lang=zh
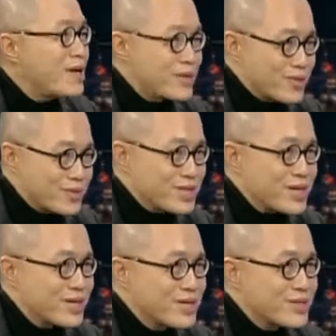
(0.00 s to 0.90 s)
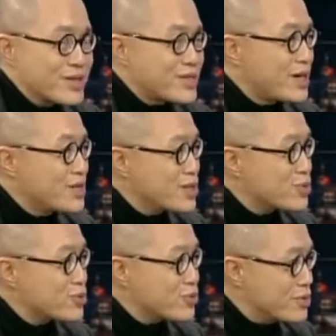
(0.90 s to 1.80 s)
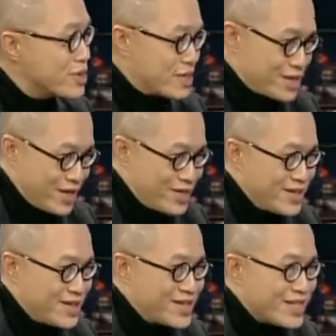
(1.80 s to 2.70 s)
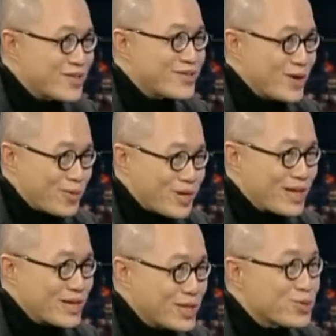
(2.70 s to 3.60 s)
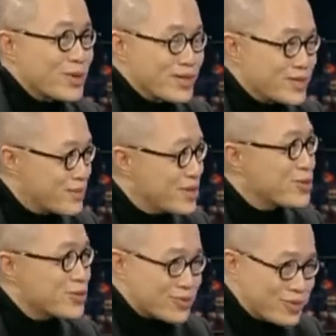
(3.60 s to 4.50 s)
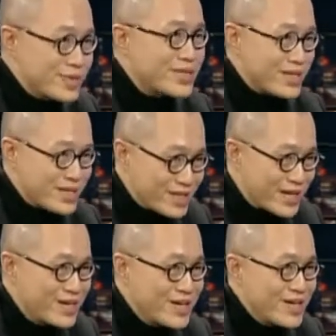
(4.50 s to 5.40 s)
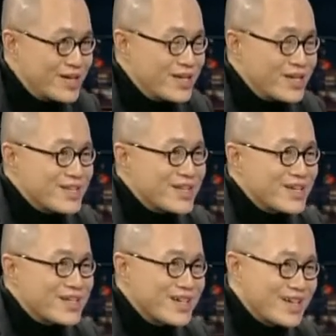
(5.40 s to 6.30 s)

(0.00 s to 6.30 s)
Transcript: 卖的东西，那当然是属于你的。但就像我们刚才那水怎么叫属于你的呢？因为因为我